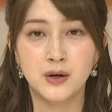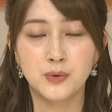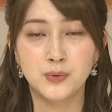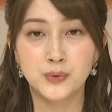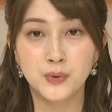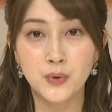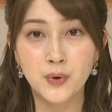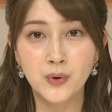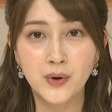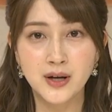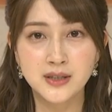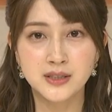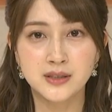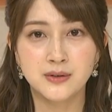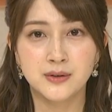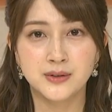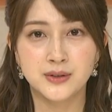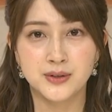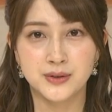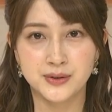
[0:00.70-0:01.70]
福岡
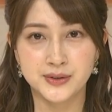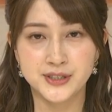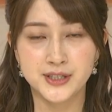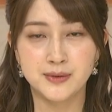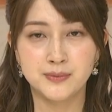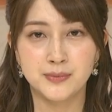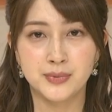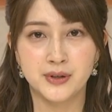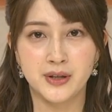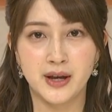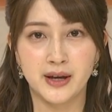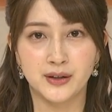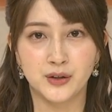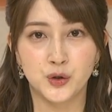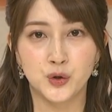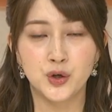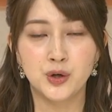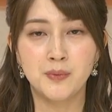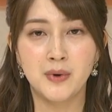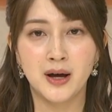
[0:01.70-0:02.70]
市の中心部で
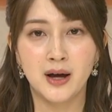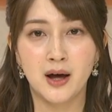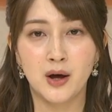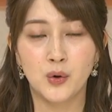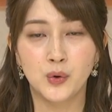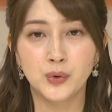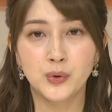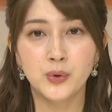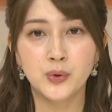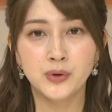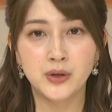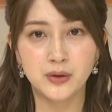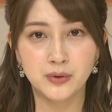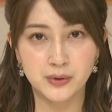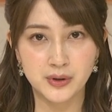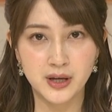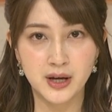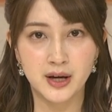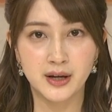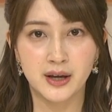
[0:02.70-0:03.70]
車が歩道に
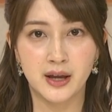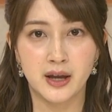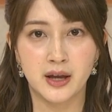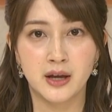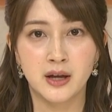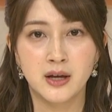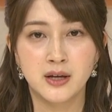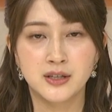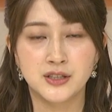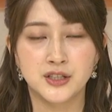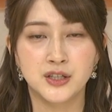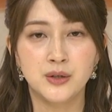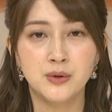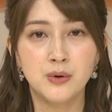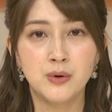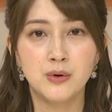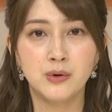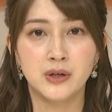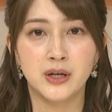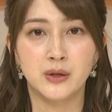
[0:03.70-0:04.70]
乗り上げ、
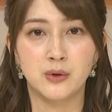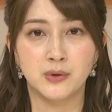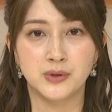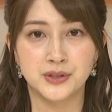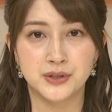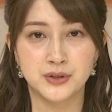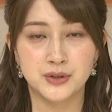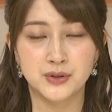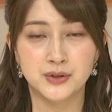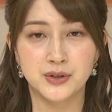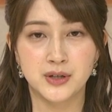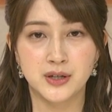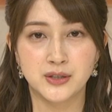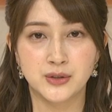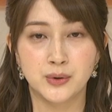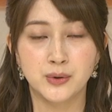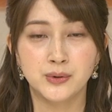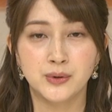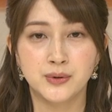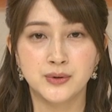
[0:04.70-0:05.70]
信号機の支柱に
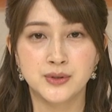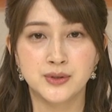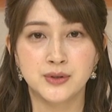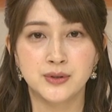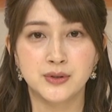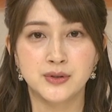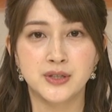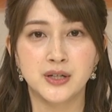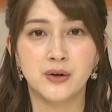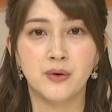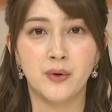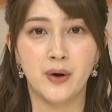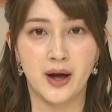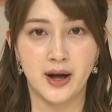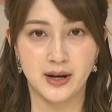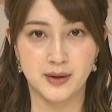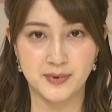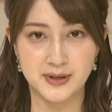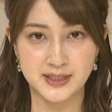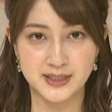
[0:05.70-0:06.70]
衝突する事故が
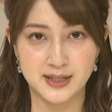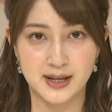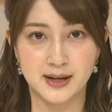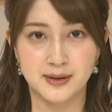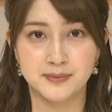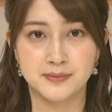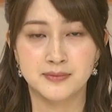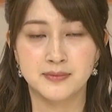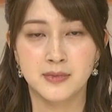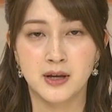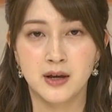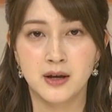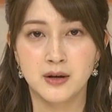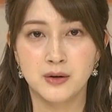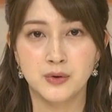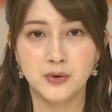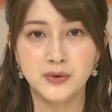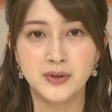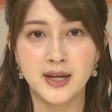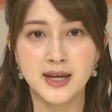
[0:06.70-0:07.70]
ありました。
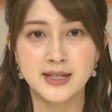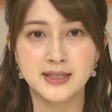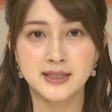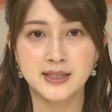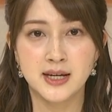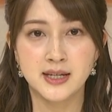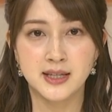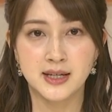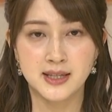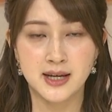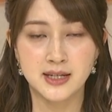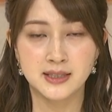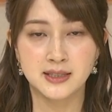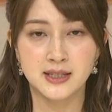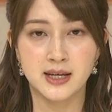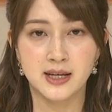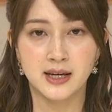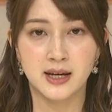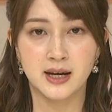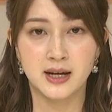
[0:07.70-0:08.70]
運転していた男
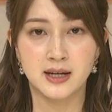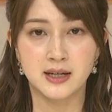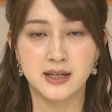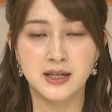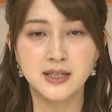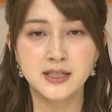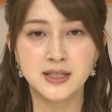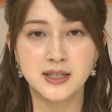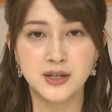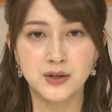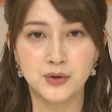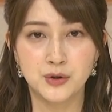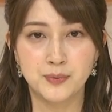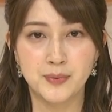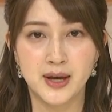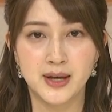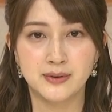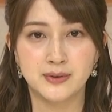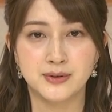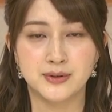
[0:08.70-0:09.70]
性が意識不
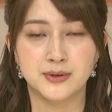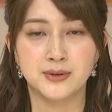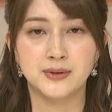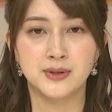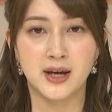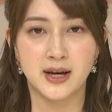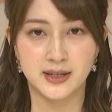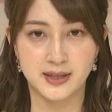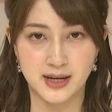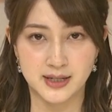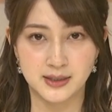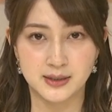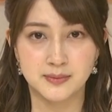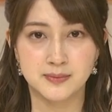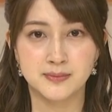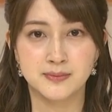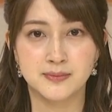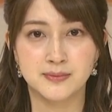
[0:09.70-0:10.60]
明の重体です。